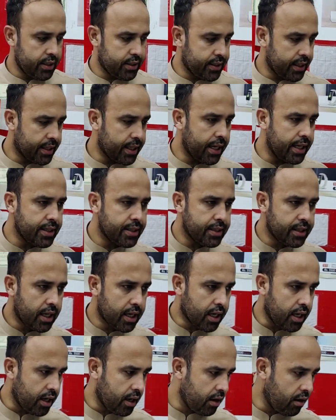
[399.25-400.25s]
सत्ताईस
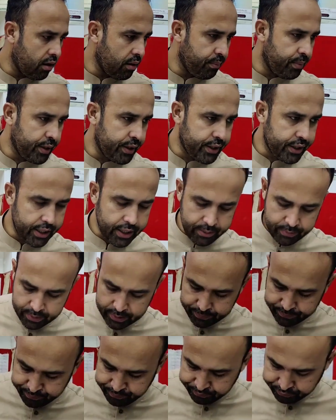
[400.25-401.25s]
हज़ार का नॉन पी
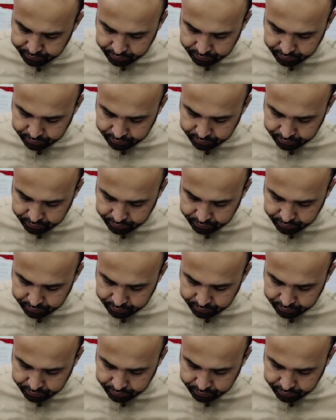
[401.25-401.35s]
में